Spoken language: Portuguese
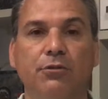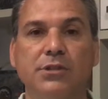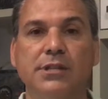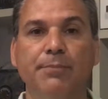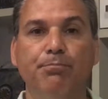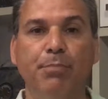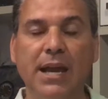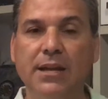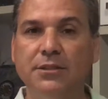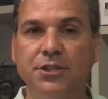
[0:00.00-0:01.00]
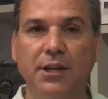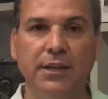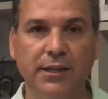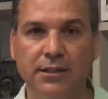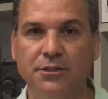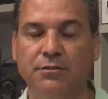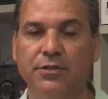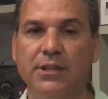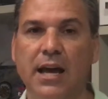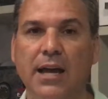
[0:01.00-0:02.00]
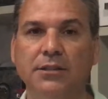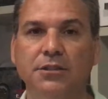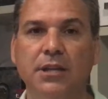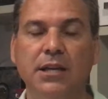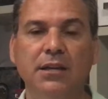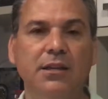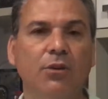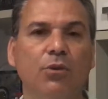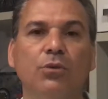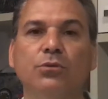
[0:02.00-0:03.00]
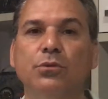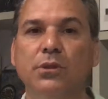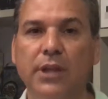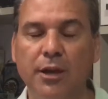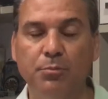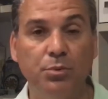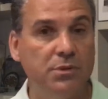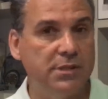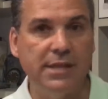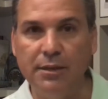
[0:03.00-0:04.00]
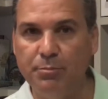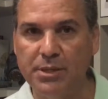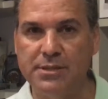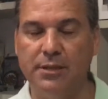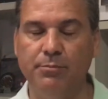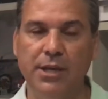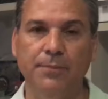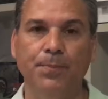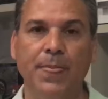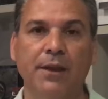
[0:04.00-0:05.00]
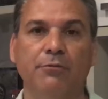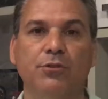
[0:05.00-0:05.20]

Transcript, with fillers: Você perde a criatividade e ao longo do tempo, sem perceber,